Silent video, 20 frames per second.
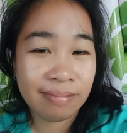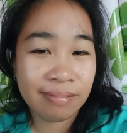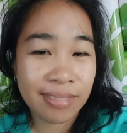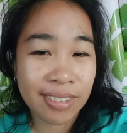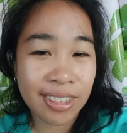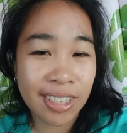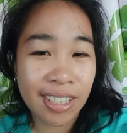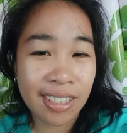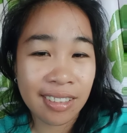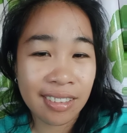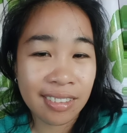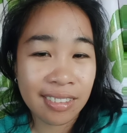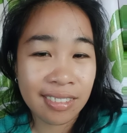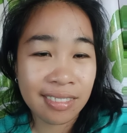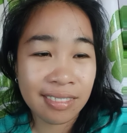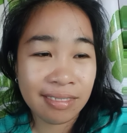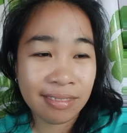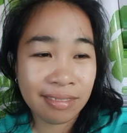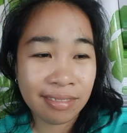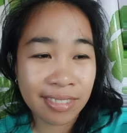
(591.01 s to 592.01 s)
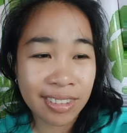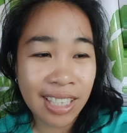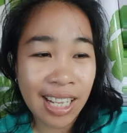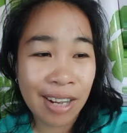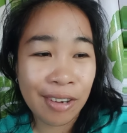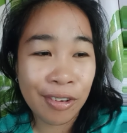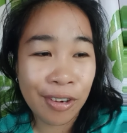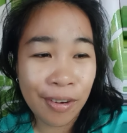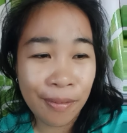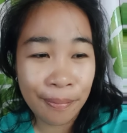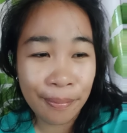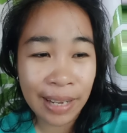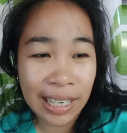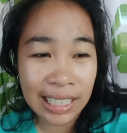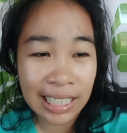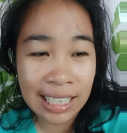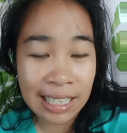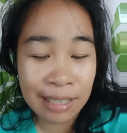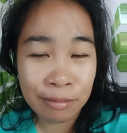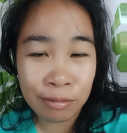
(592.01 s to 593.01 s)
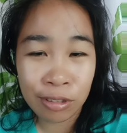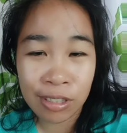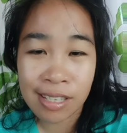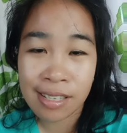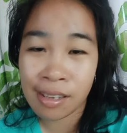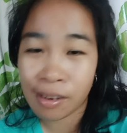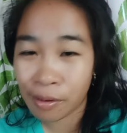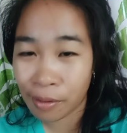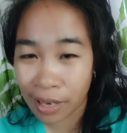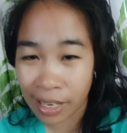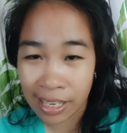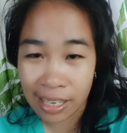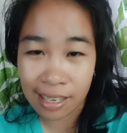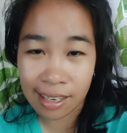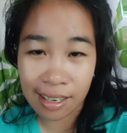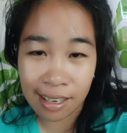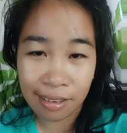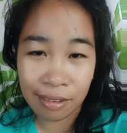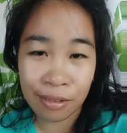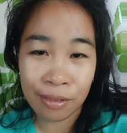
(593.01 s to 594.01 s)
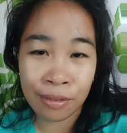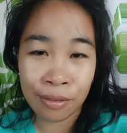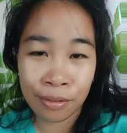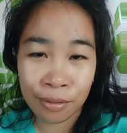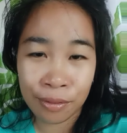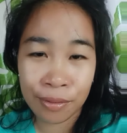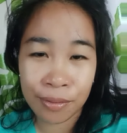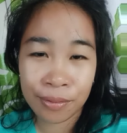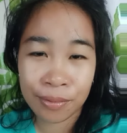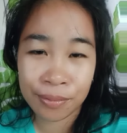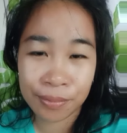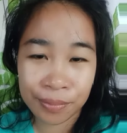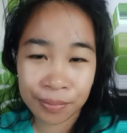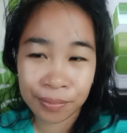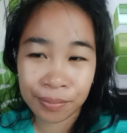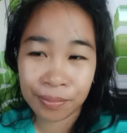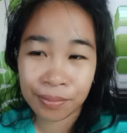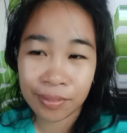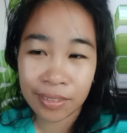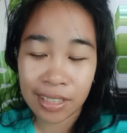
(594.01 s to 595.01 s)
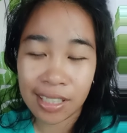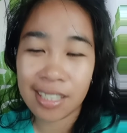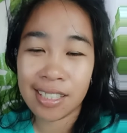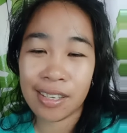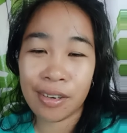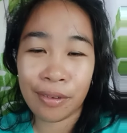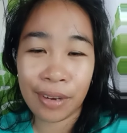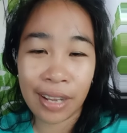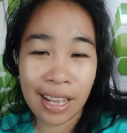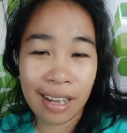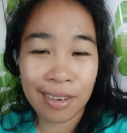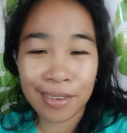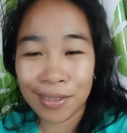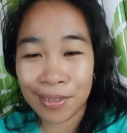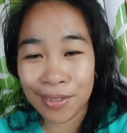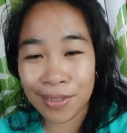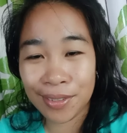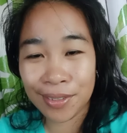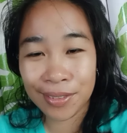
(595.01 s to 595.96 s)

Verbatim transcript: sang tao hambal kanimo nasaway ikaw nasaway ako